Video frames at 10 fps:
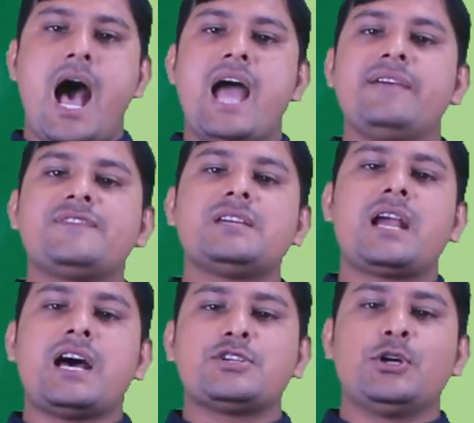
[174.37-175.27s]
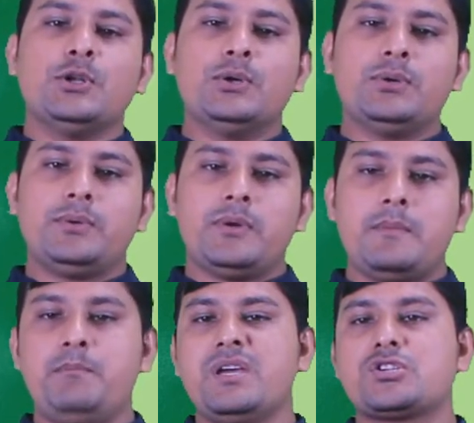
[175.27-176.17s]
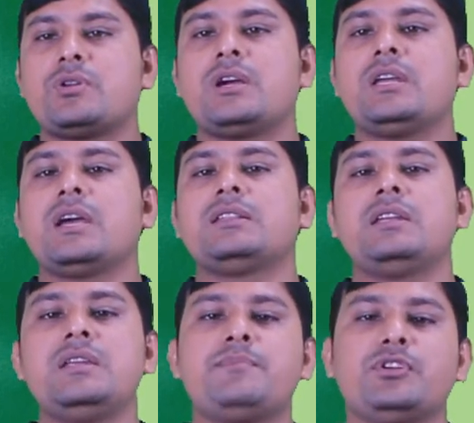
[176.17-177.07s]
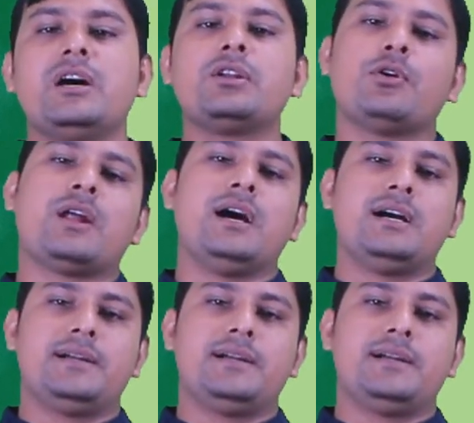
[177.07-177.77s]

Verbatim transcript: আইএফসির কাজ হলো বেসরকারি খাতে ঋণ প্রদান করা